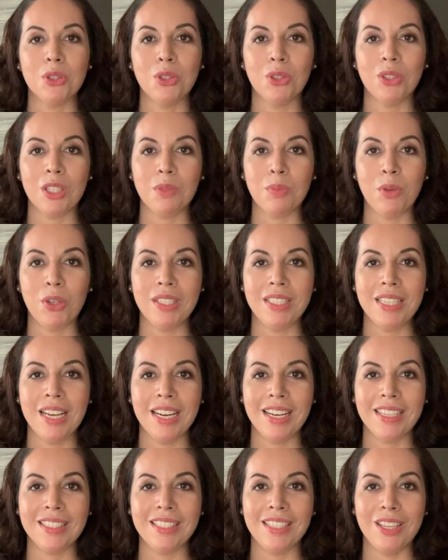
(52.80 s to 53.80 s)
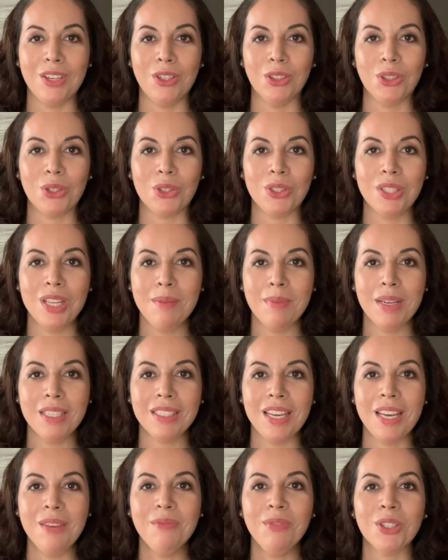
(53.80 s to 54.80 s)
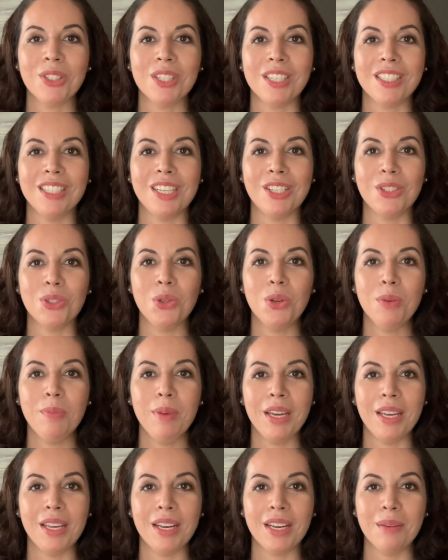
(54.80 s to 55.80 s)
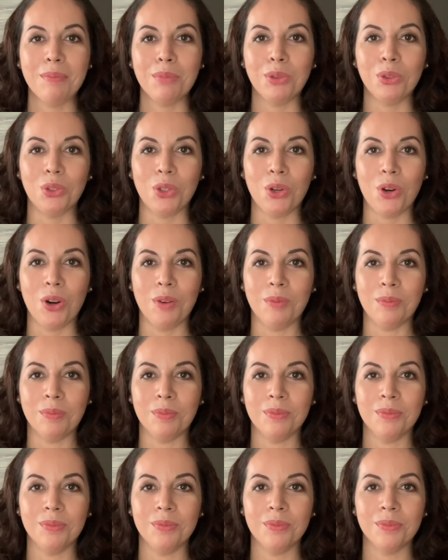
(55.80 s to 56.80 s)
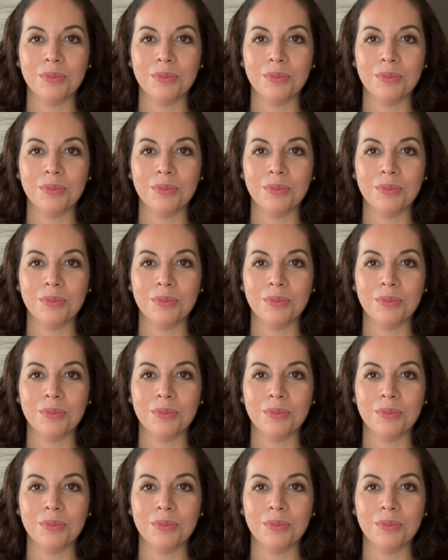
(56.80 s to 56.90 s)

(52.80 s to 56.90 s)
notas policíacas y de otros temas en vocesdelsurpr.com.